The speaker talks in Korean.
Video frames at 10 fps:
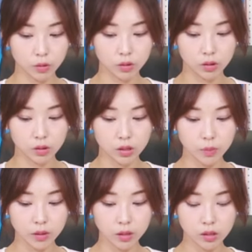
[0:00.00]
이
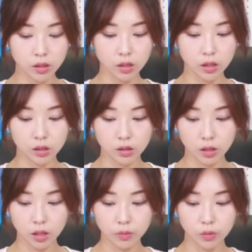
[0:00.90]
CBDC랑
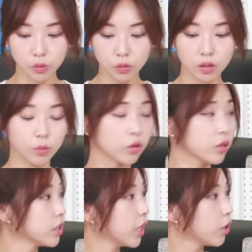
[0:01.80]
스테이블 코인이 뭐
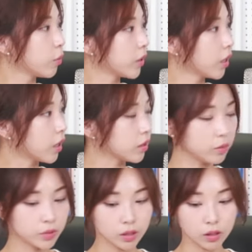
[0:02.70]
큰 차이 없다라는
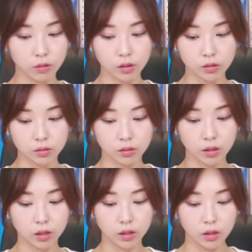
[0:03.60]
입장이라고
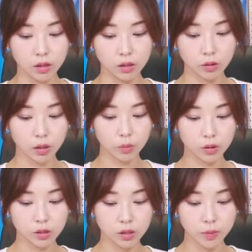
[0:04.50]
하셨는데, 그렇다면
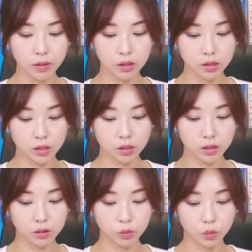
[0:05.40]
이
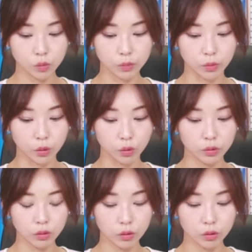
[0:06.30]
CBDC는 좀
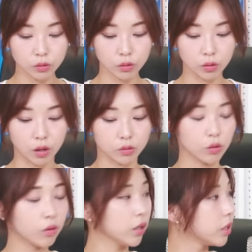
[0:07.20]
어떤 걸까요?
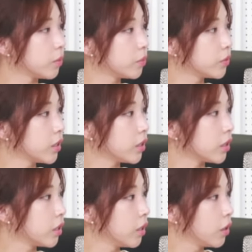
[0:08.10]
정확히
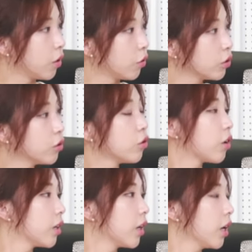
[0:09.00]
리플이 어떤
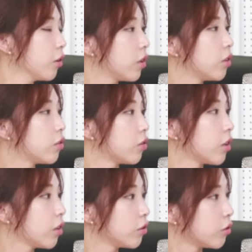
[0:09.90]
역할을 하게 되는
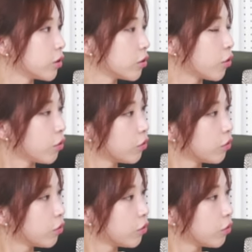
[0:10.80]
건가요, 여기서?